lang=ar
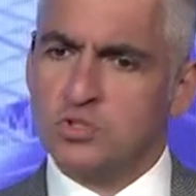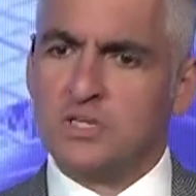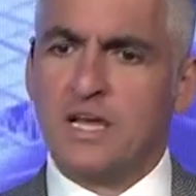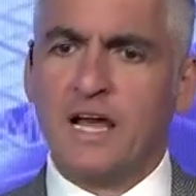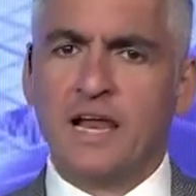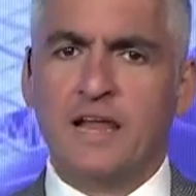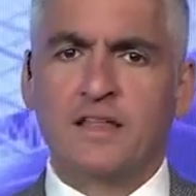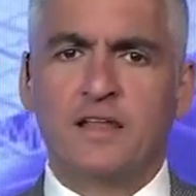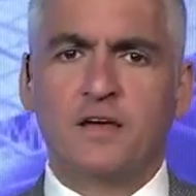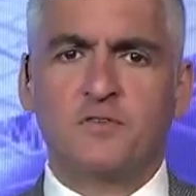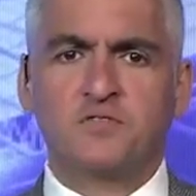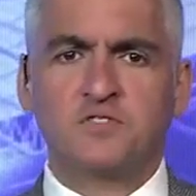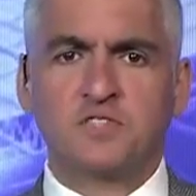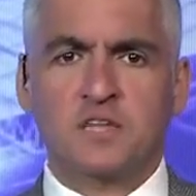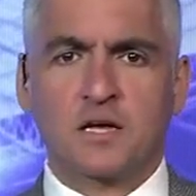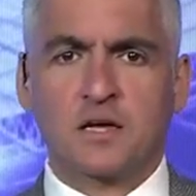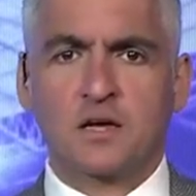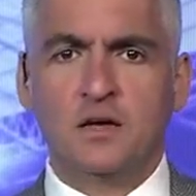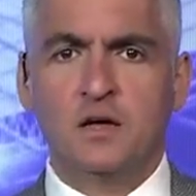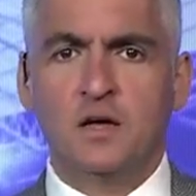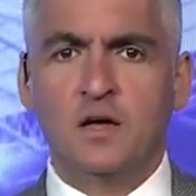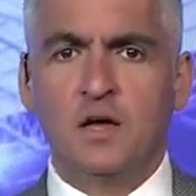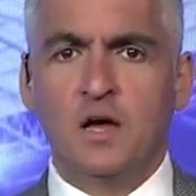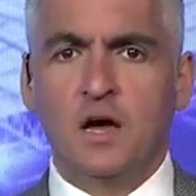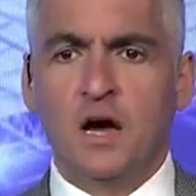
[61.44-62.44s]
على نفسك
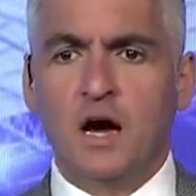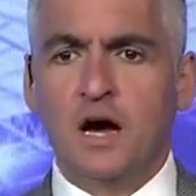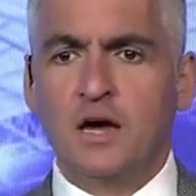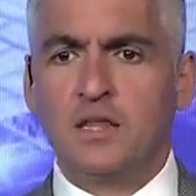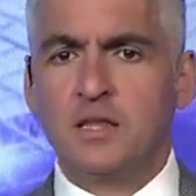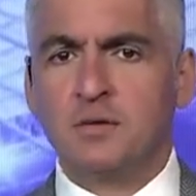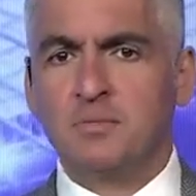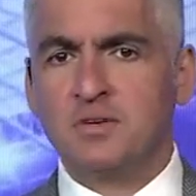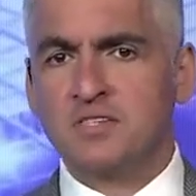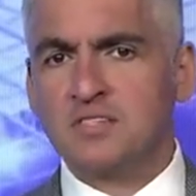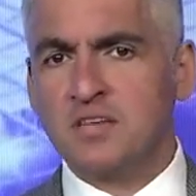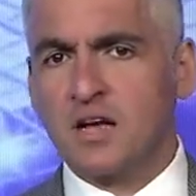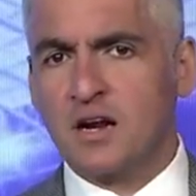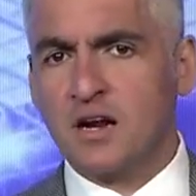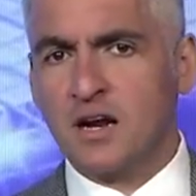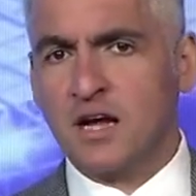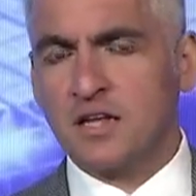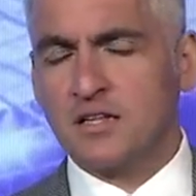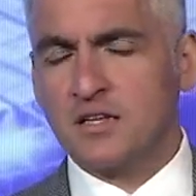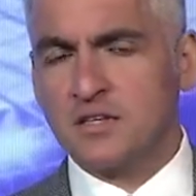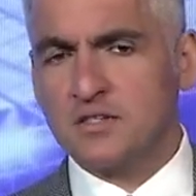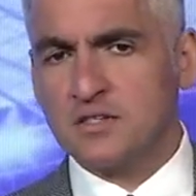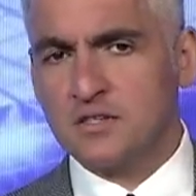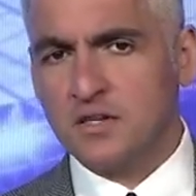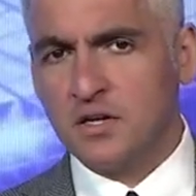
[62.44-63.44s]
انا بصرح
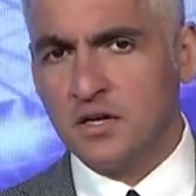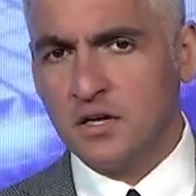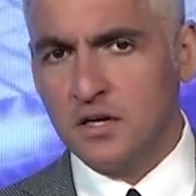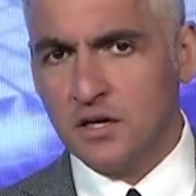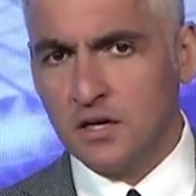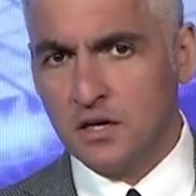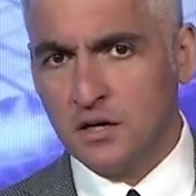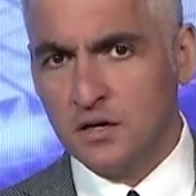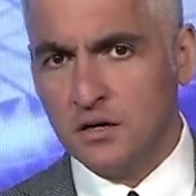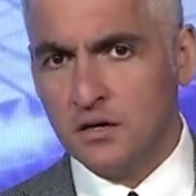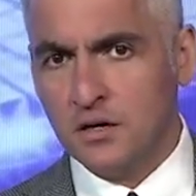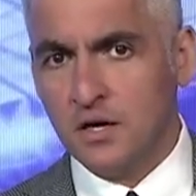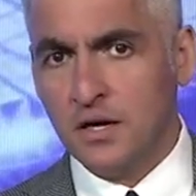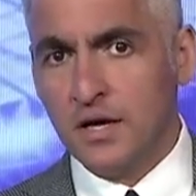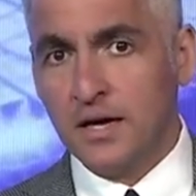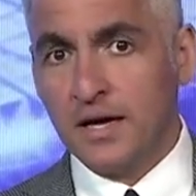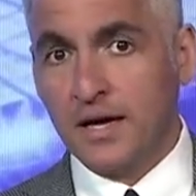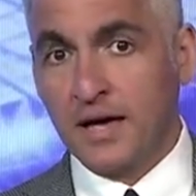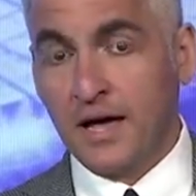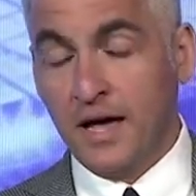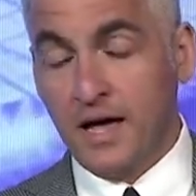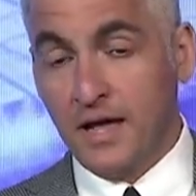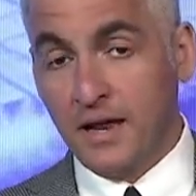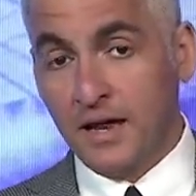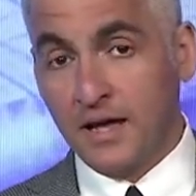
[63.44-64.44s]
تصريح
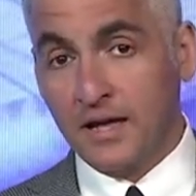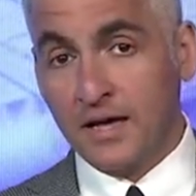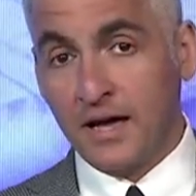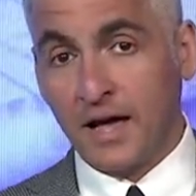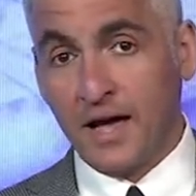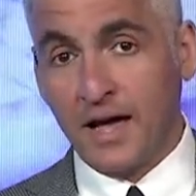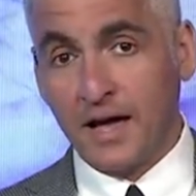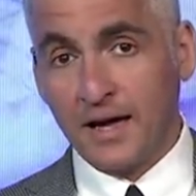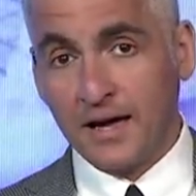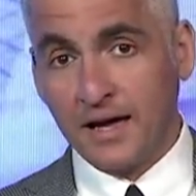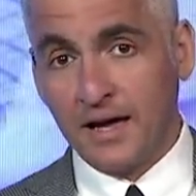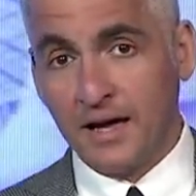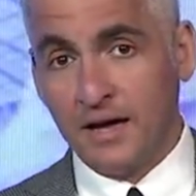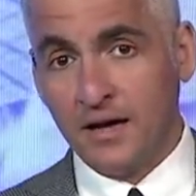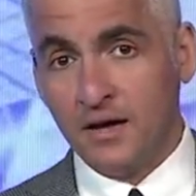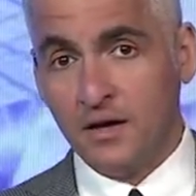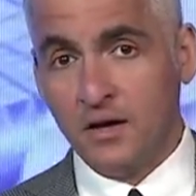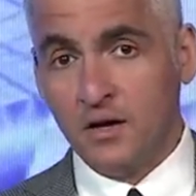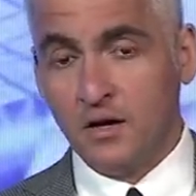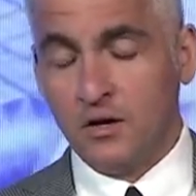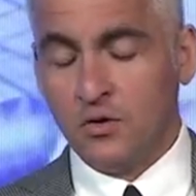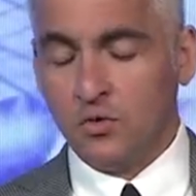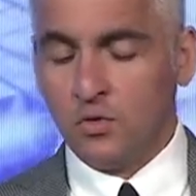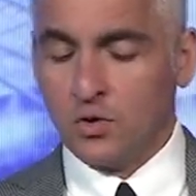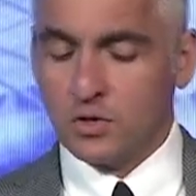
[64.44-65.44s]
خارجي حاجه
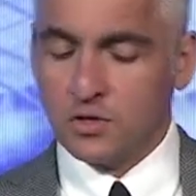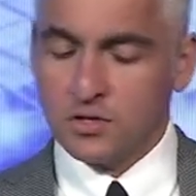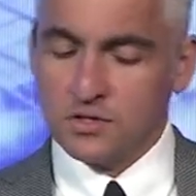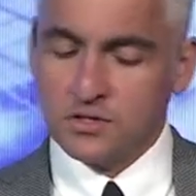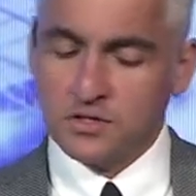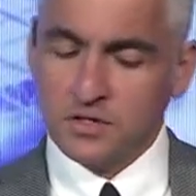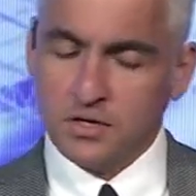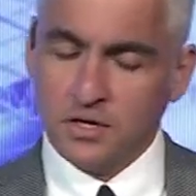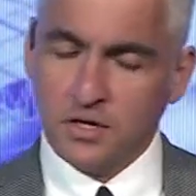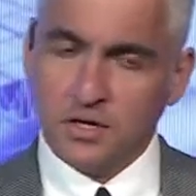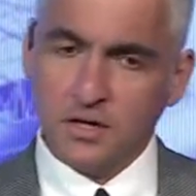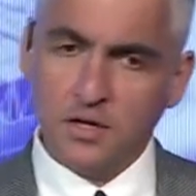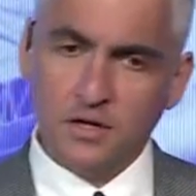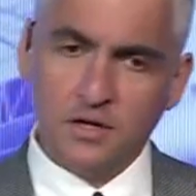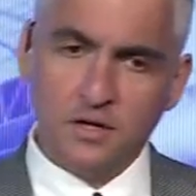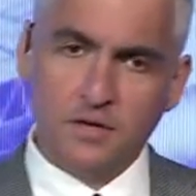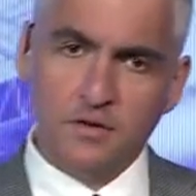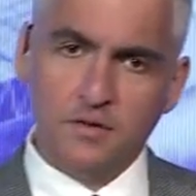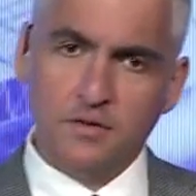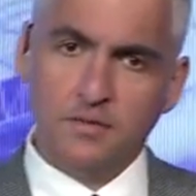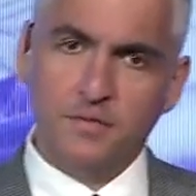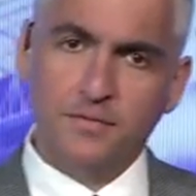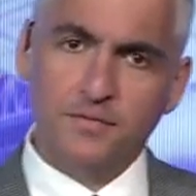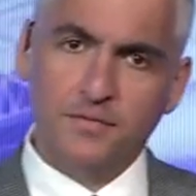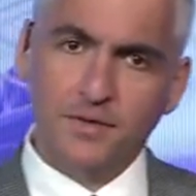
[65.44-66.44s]
وتصريح
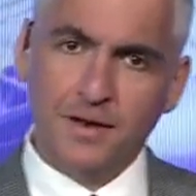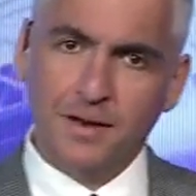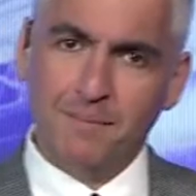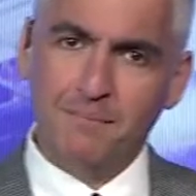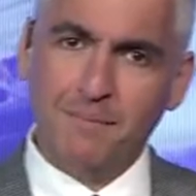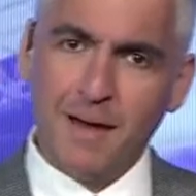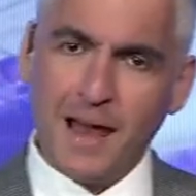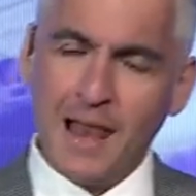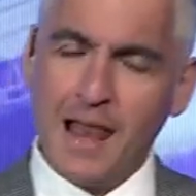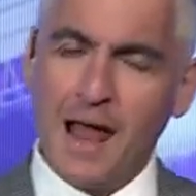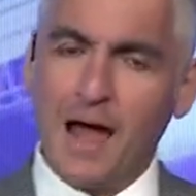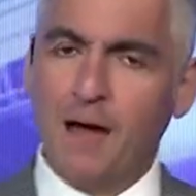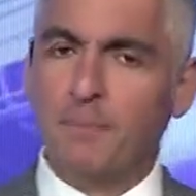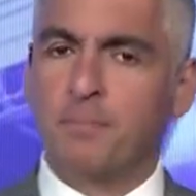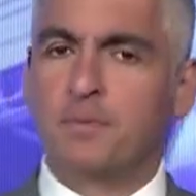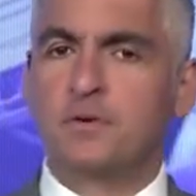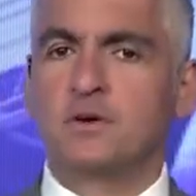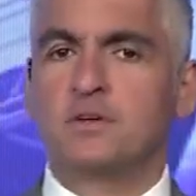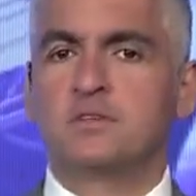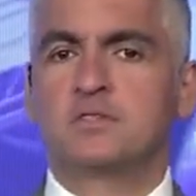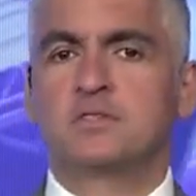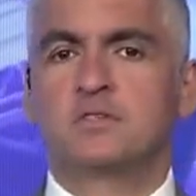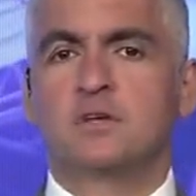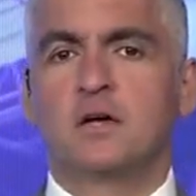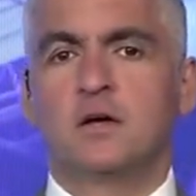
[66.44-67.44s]
في الملعب
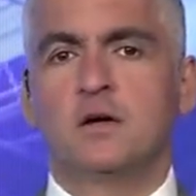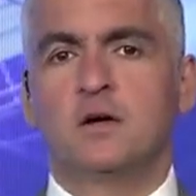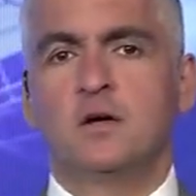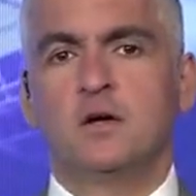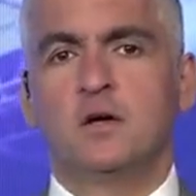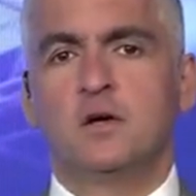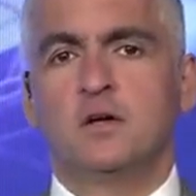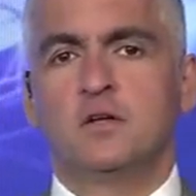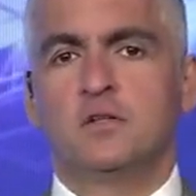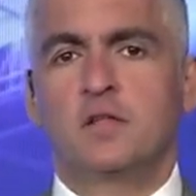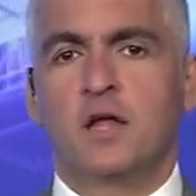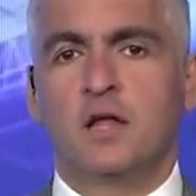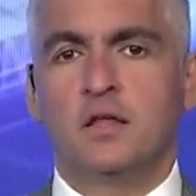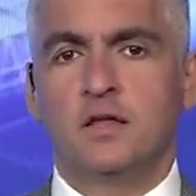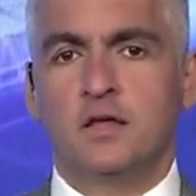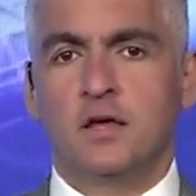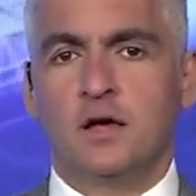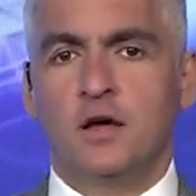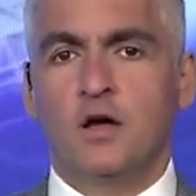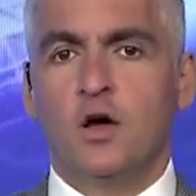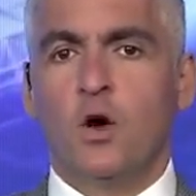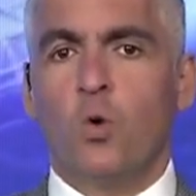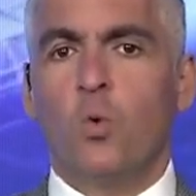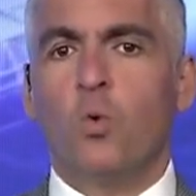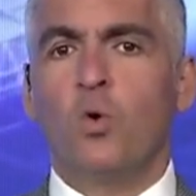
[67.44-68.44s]
قصه تانية
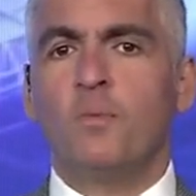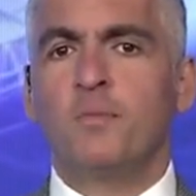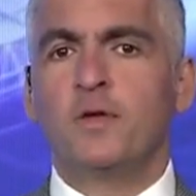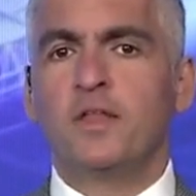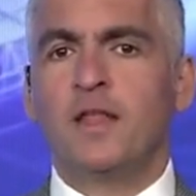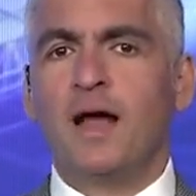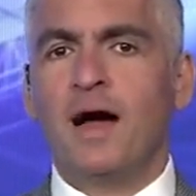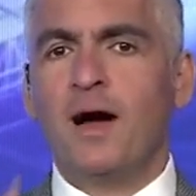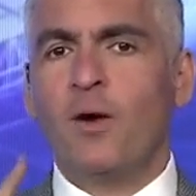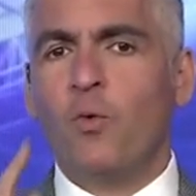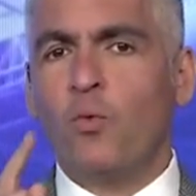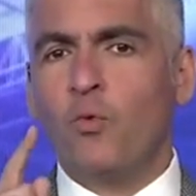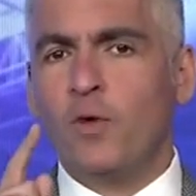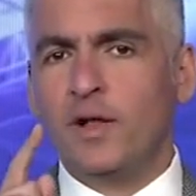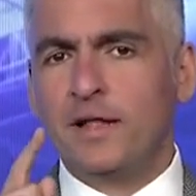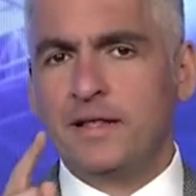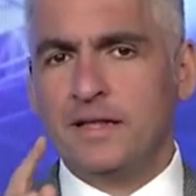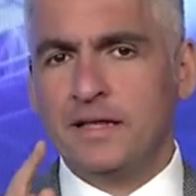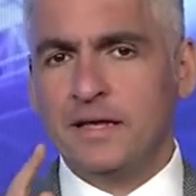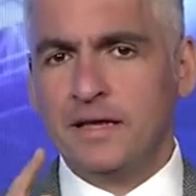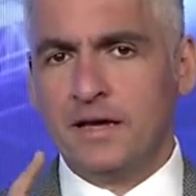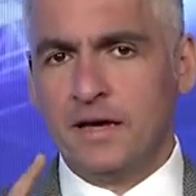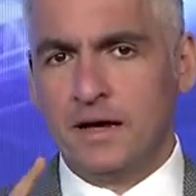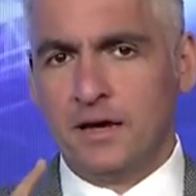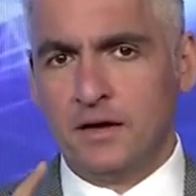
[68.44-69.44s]
ومن اول
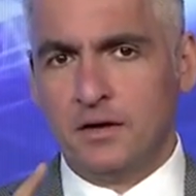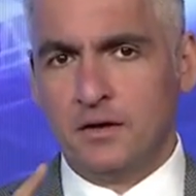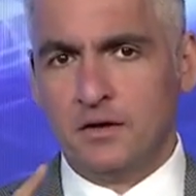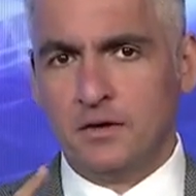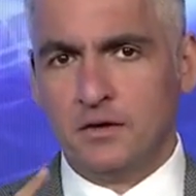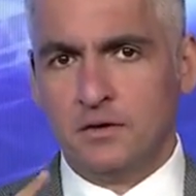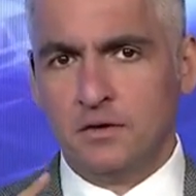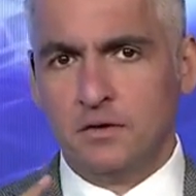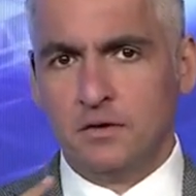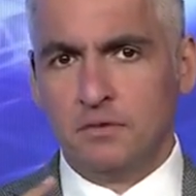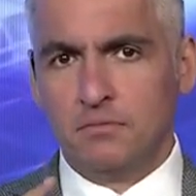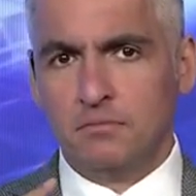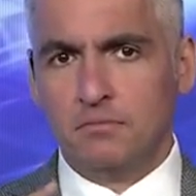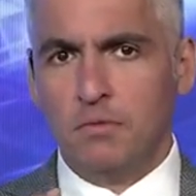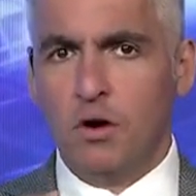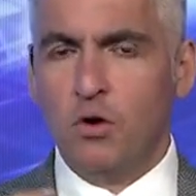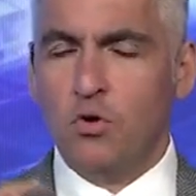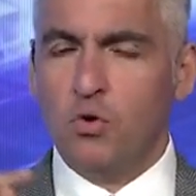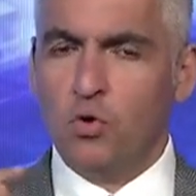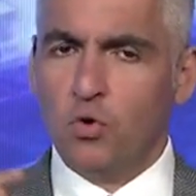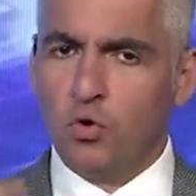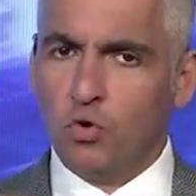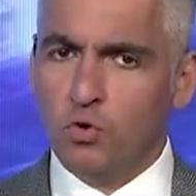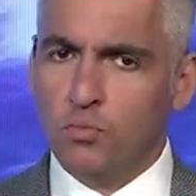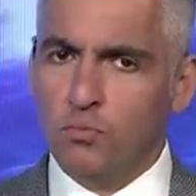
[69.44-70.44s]
دقيقه بقول
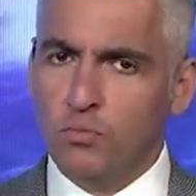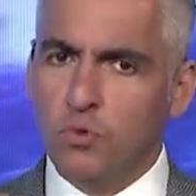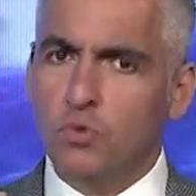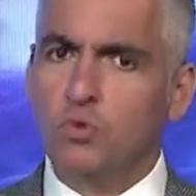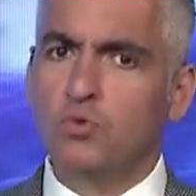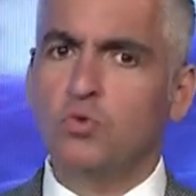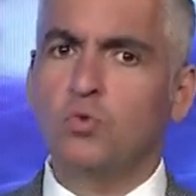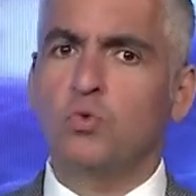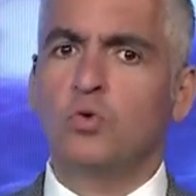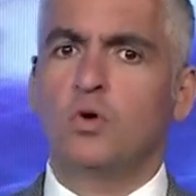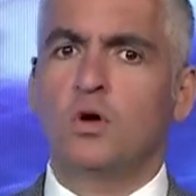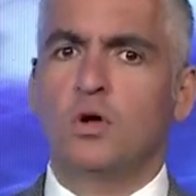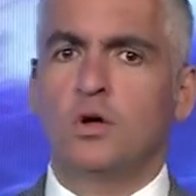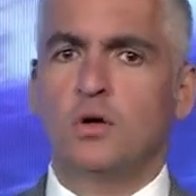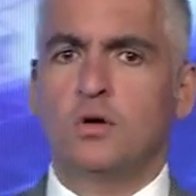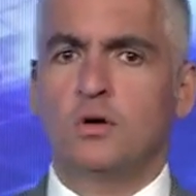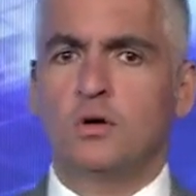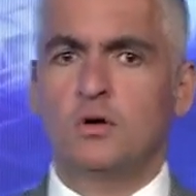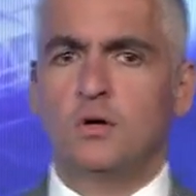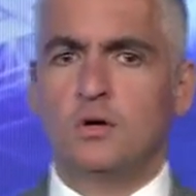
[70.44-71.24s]
لكم بوضوح